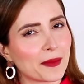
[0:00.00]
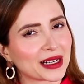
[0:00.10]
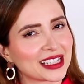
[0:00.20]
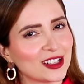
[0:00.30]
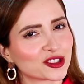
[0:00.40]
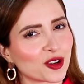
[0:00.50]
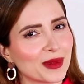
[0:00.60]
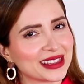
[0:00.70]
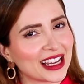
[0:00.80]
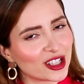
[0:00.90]
en la parte de los
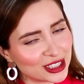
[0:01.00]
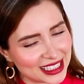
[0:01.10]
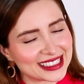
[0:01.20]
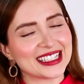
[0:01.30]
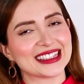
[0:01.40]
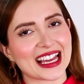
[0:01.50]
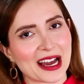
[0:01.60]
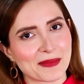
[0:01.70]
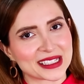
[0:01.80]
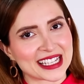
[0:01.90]
comentarios si te
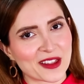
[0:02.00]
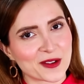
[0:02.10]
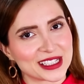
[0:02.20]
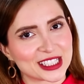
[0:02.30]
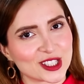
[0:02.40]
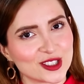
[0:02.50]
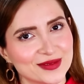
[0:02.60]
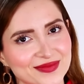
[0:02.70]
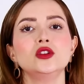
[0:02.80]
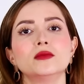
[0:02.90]
ha pasado esto.
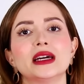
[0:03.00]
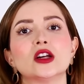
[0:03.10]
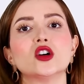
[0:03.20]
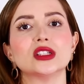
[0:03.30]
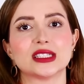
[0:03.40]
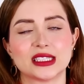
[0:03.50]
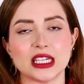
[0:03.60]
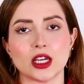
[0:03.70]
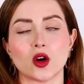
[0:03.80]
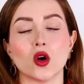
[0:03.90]
Número
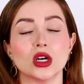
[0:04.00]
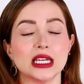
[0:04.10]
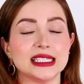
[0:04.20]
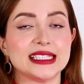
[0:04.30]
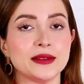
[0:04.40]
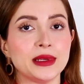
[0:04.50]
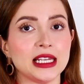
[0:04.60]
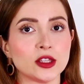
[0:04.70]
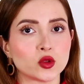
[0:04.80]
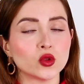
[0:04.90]
5.
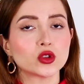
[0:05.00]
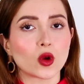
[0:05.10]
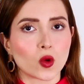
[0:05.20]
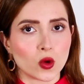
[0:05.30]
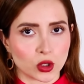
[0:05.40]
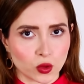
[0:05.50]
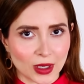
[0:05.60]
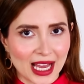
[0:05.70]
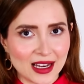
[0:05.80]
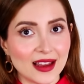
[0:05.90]
Similitud
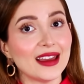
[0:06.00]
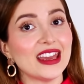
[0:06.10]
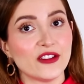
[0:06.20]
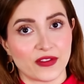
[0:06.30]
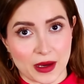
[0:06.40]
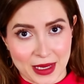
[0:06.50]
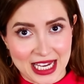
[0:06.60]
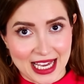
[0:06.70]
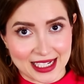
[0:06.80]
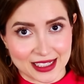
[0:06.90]
cultural y
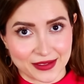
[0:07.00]
familiar.